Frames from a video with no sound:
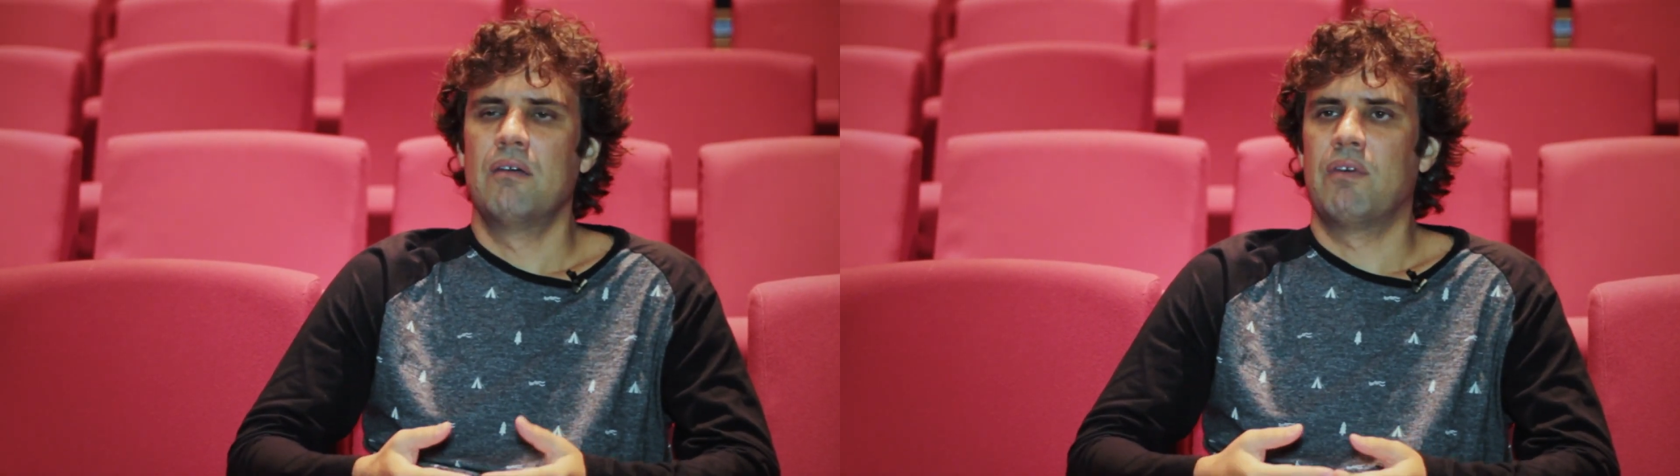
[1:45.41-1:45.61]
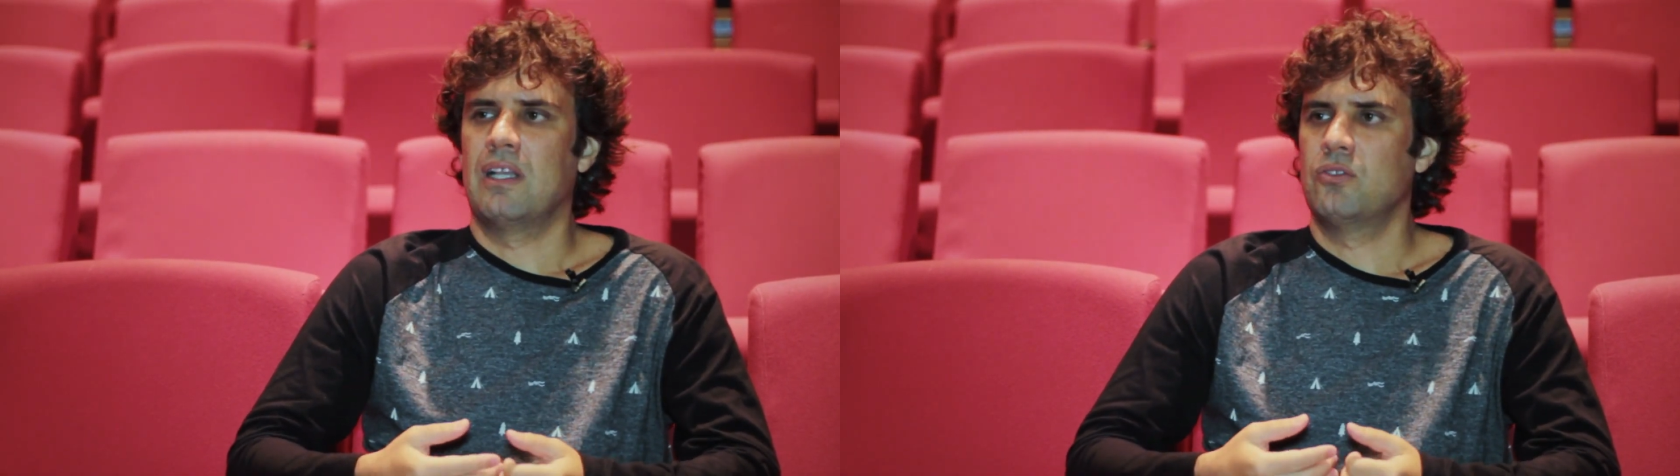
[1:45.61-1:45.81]

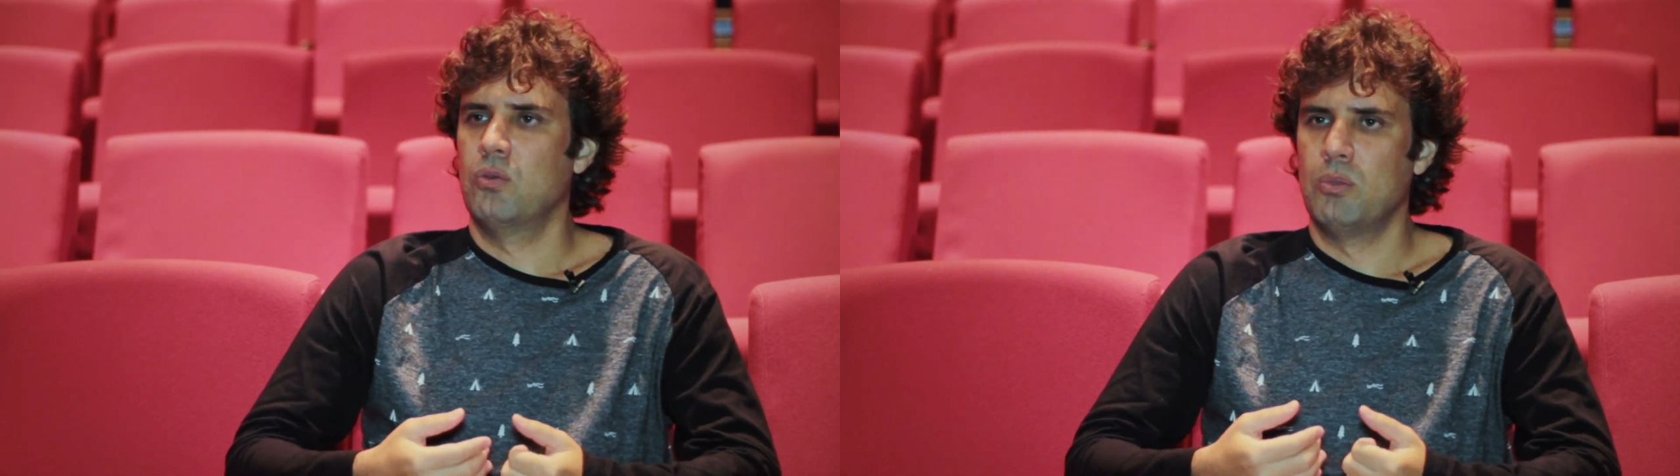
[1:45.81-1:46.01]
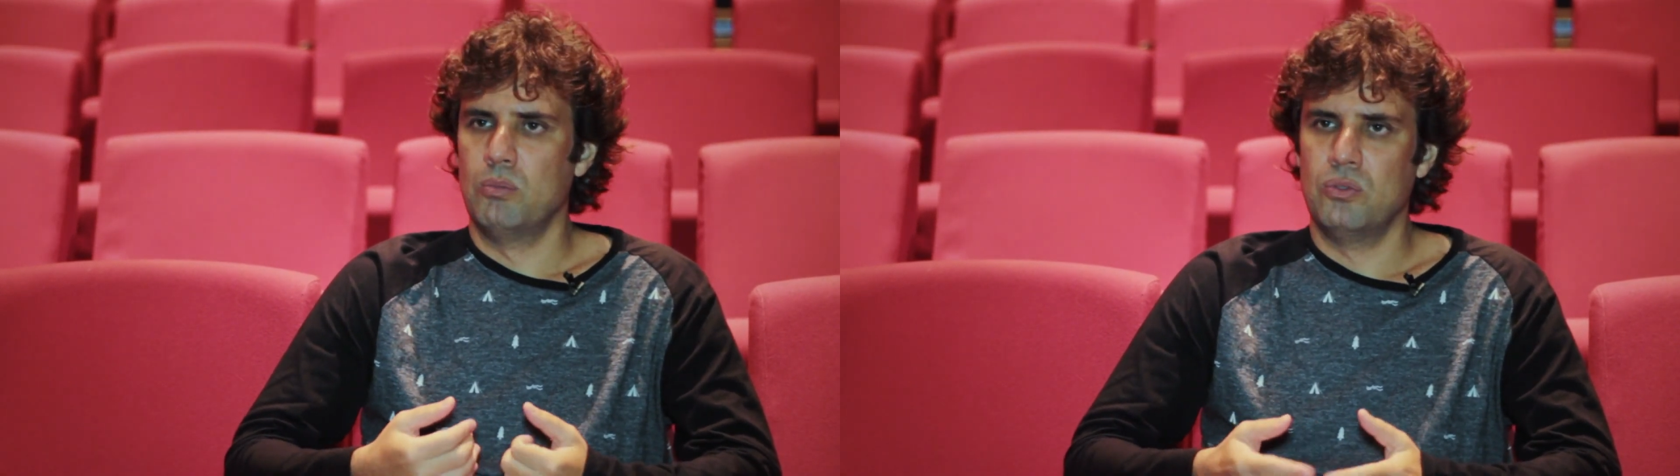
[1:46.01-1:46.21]
falar
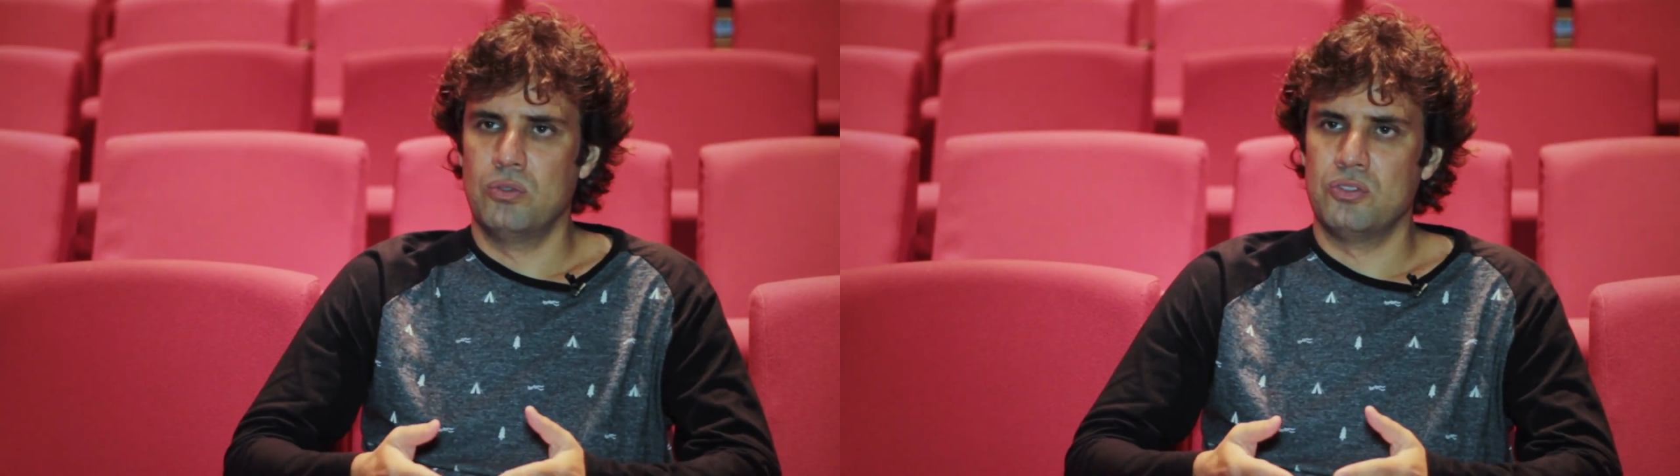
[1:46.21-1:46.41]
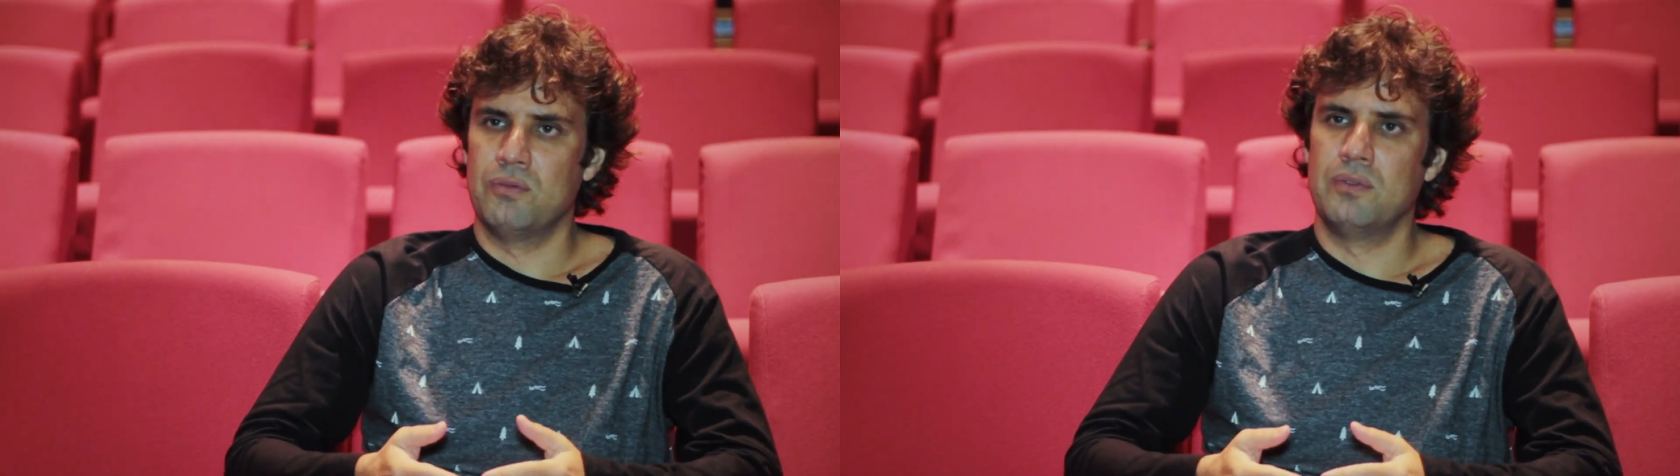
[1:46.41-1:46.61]
sobre o mundo
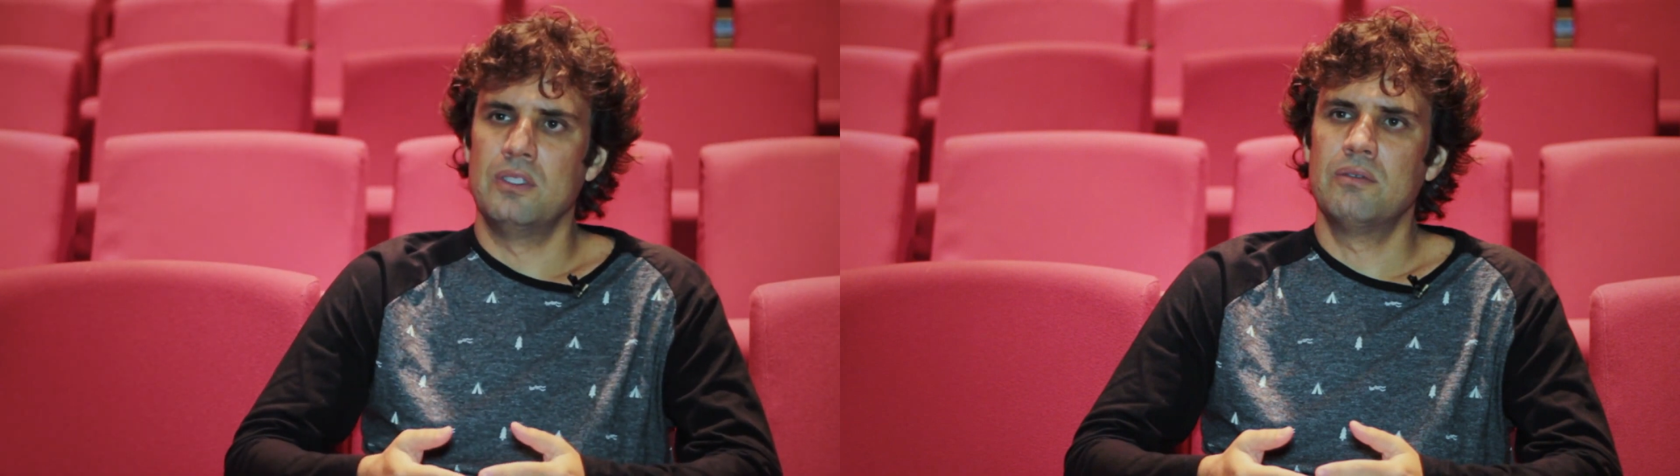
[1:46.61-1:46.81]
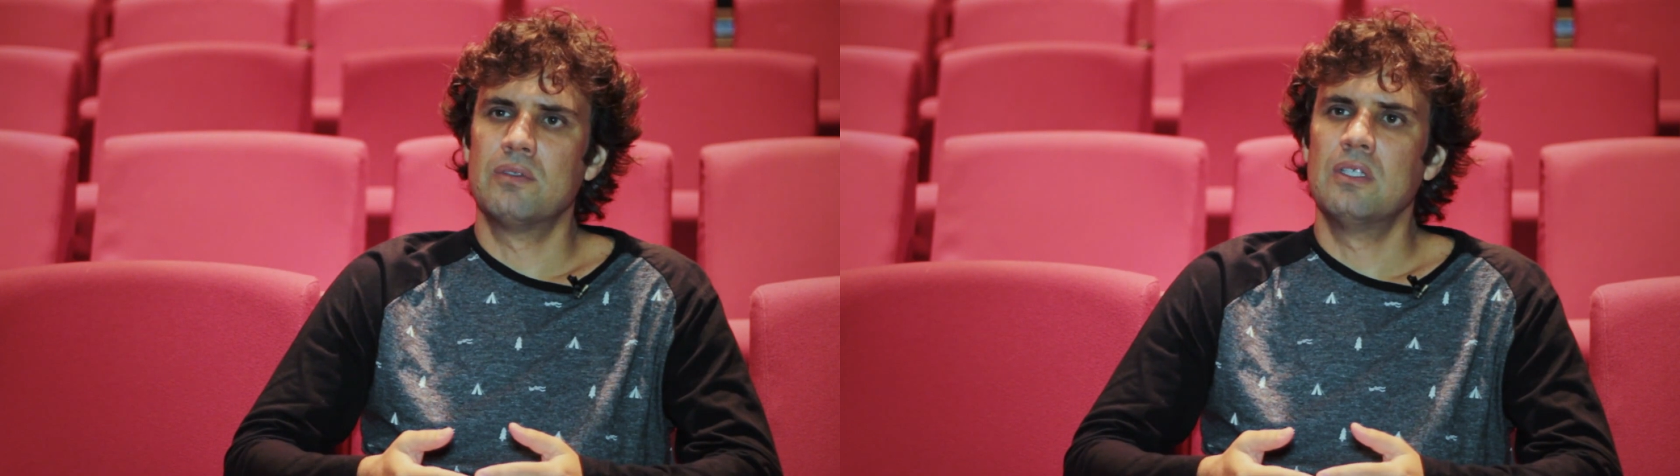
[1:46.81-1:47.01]
onde
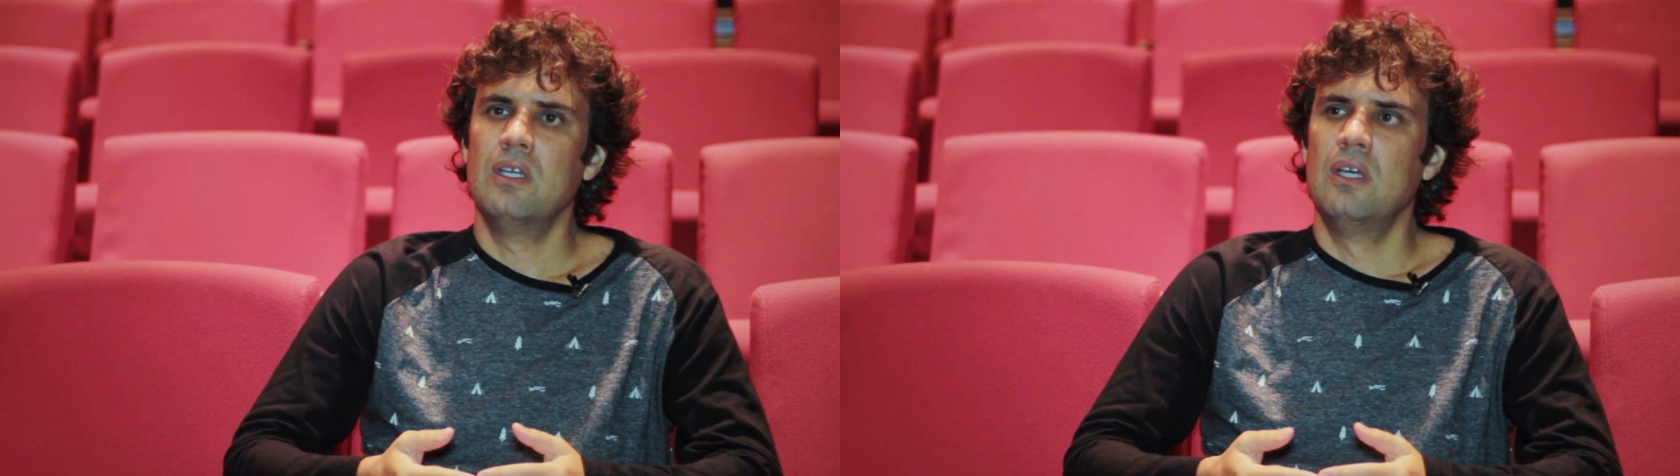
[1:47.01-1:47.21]
vive